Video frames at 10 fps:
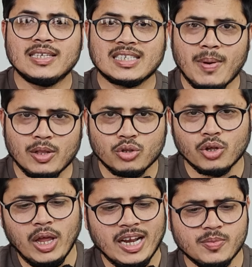इसके बाद
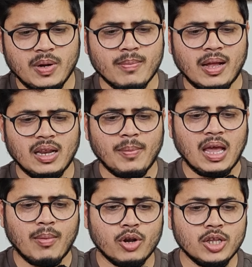दोस्तों को एलिजिबिलिटी में बात कर
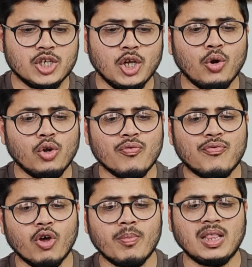क्या बोल रहे हैं जीरो टू
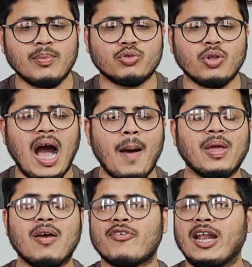फोर मतलब दोस्तों
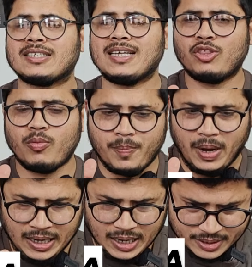आप यहाँ फ्रेशर तो
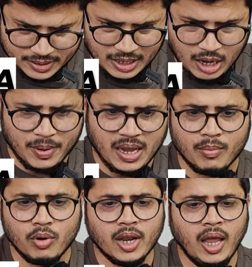अप्लाई कर सकते हैं यहाँ पे क्या
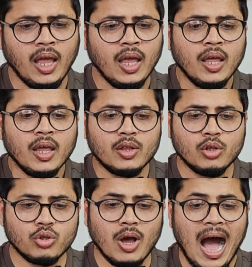बोल रहे हैं कि
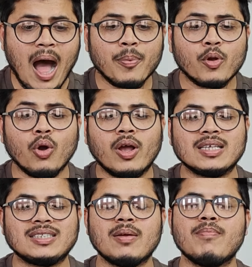दोस्तों आपको
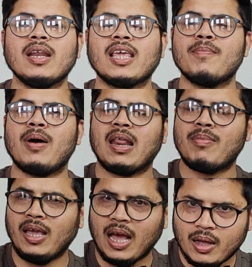कस्टमर के बारे में